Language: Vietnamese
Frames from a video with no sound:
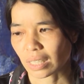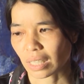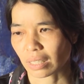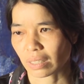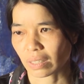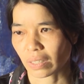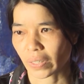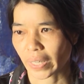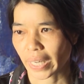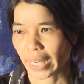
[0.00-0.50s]

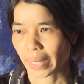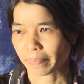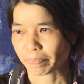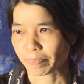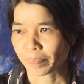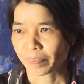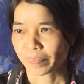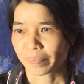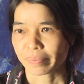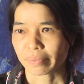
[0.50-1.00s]
Xong rồi
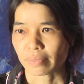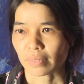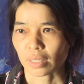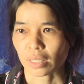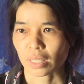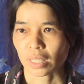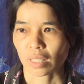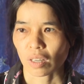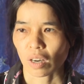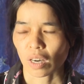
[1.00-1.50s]

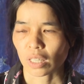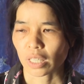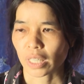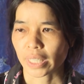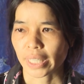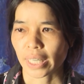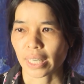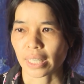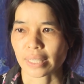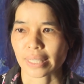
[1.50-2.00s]
có
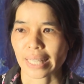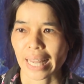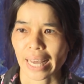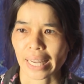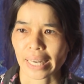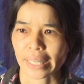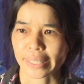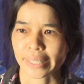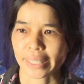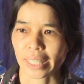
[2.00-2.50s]
cái thời
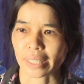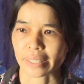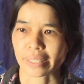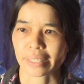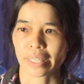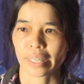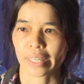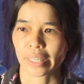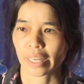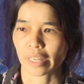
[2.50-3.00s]
gian chờ
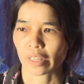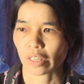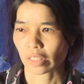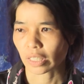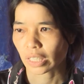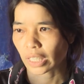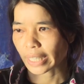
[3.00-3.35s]
trời là nó